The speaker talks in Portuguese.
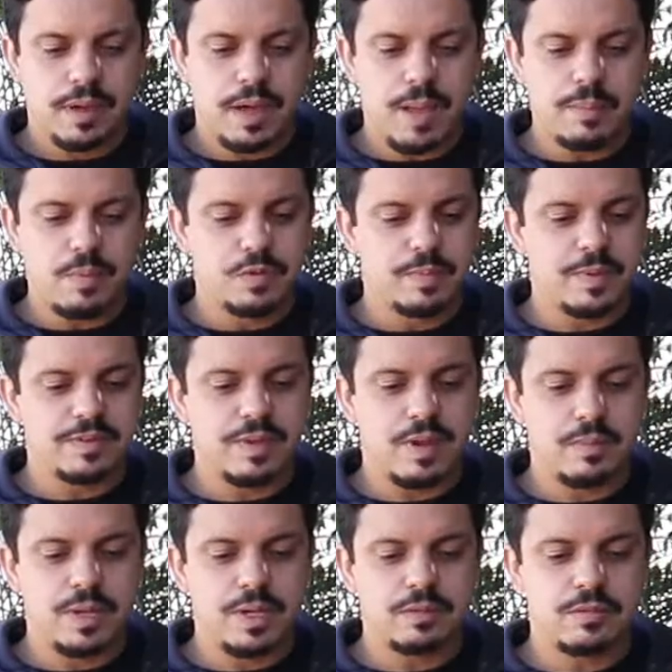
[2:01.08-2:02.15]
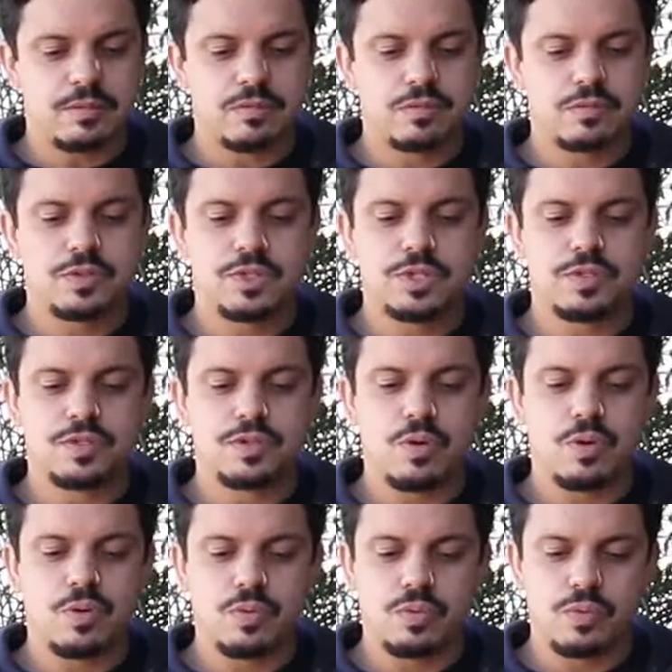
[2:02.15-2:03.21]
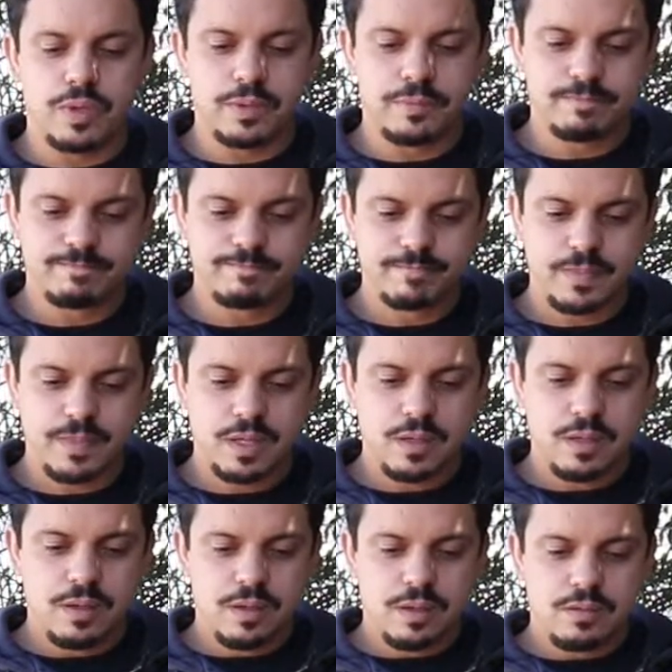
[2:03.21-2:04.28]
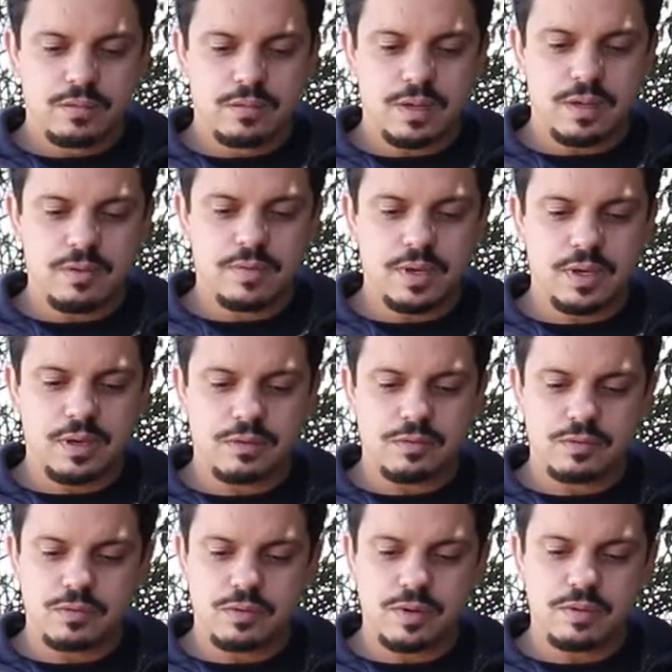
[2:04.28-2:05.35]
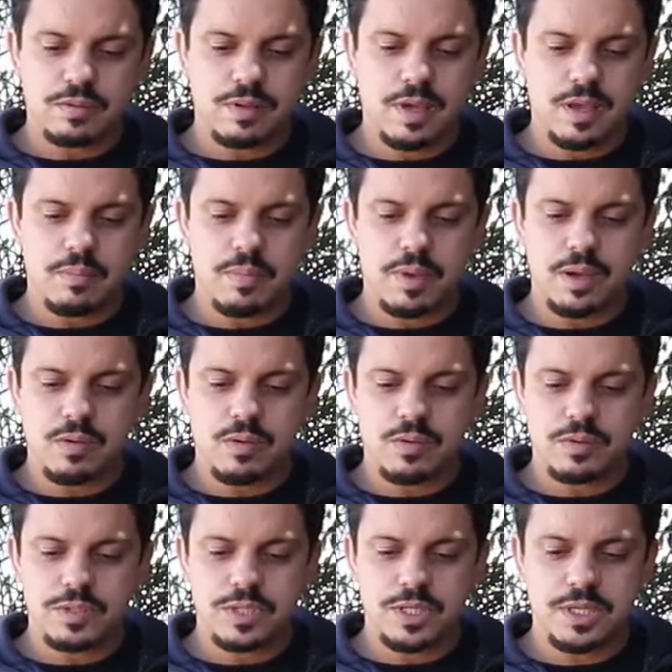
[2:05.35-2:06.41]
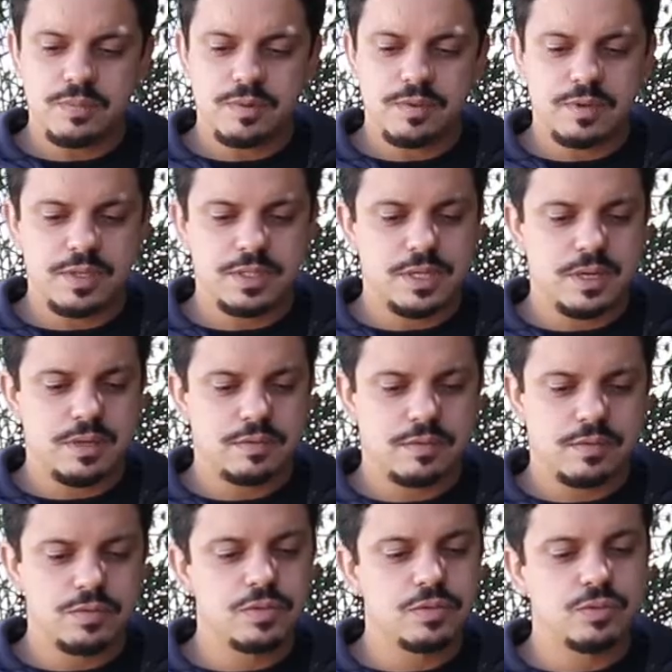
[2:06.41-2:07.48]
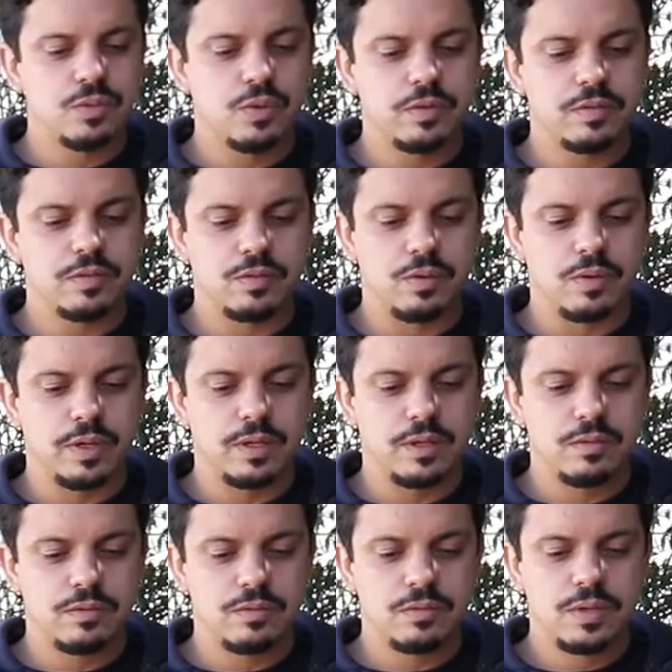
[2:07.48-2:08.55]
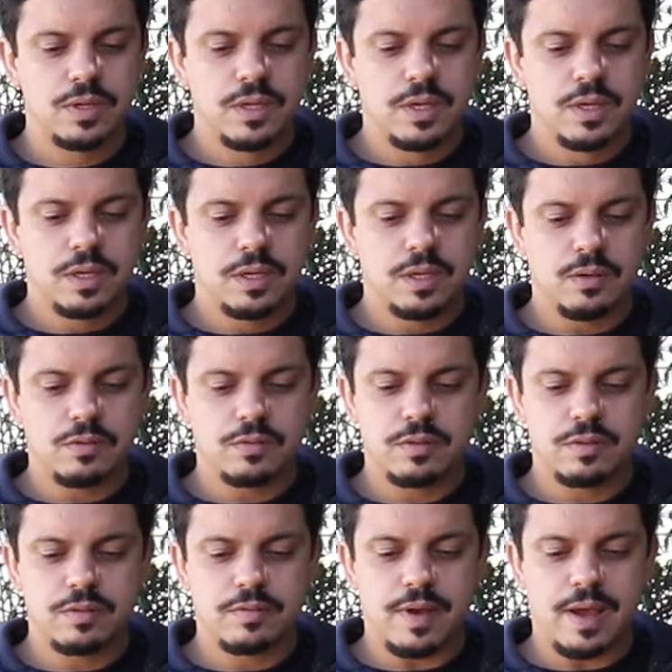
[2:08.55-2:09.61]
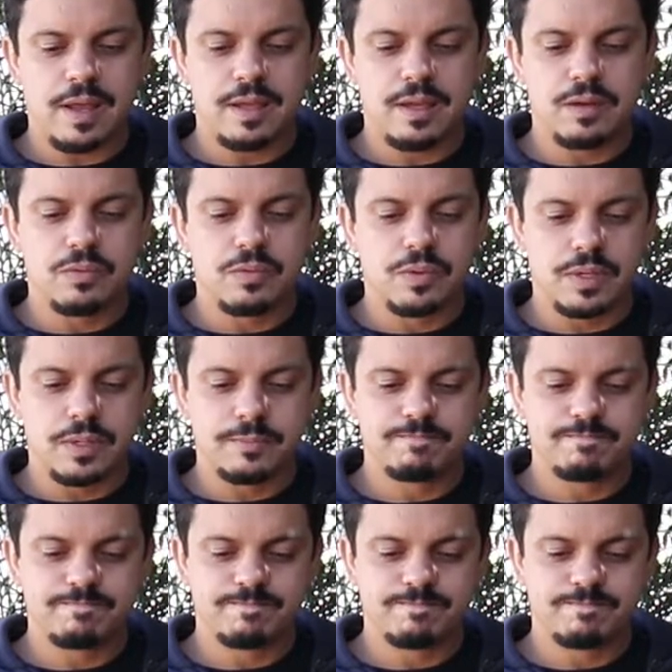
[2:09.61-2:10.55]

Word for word: cai meus pensamentos nos dias de loucura. Escrevi canções e remei com timbres na direção de um doce sorriso que não se esvaía nunca.